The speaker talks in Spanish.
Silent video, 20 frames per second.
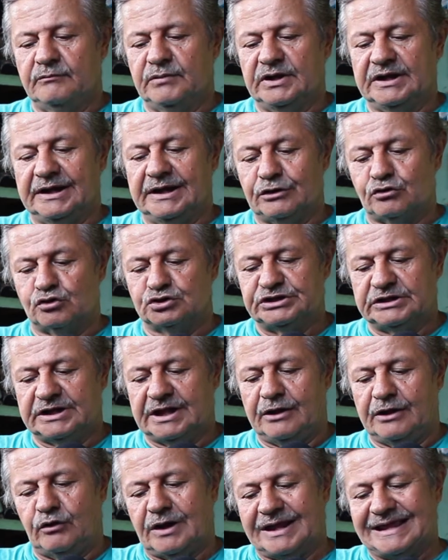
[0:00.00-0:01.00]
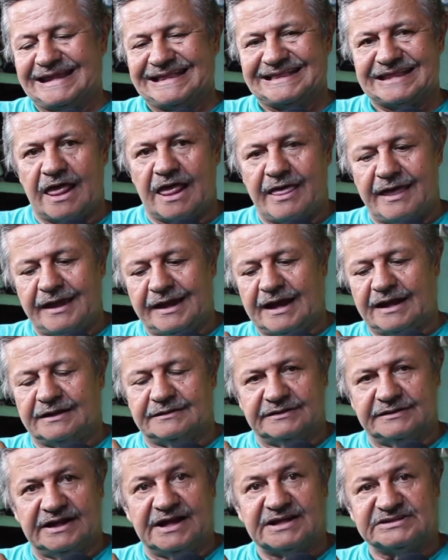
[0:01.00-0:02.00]
viene el cocinado, la quitada de la,
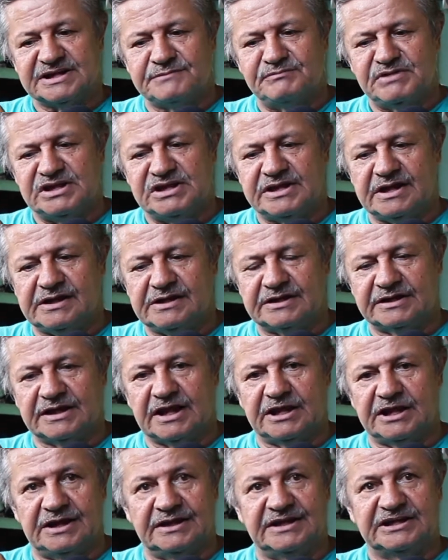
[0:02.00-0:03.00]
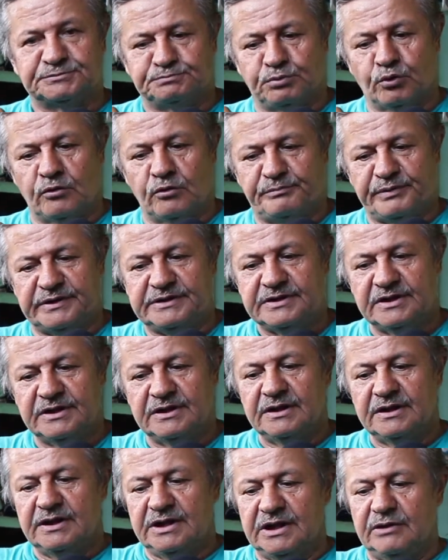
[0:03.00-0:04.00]
de la semilla, el despulpe,
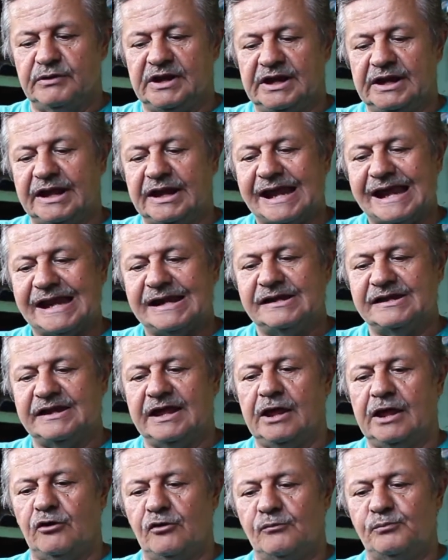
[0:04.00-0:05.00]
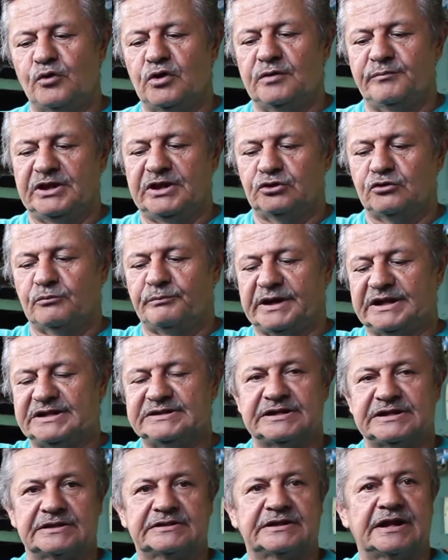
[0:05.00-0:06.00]
y viene el lijado del pulimento para
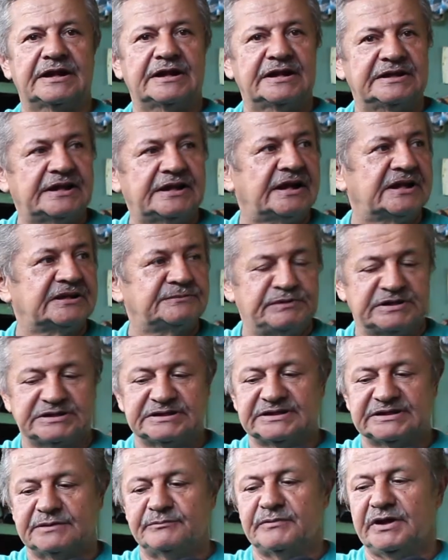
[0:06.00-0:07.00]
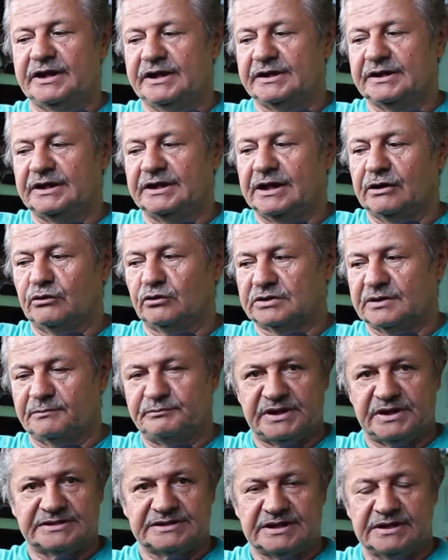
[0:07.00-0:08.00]
insertarle ya las piezas de madera y la otra
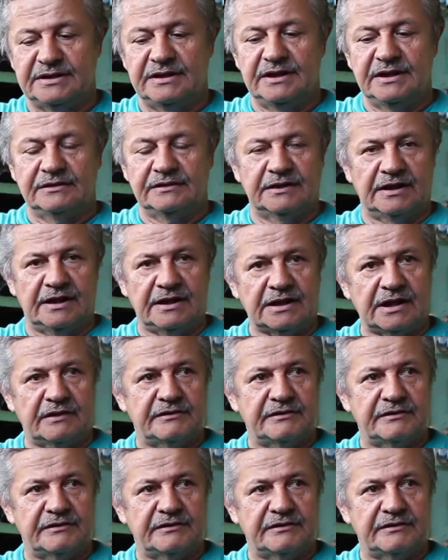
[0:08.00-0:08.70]
pieza de la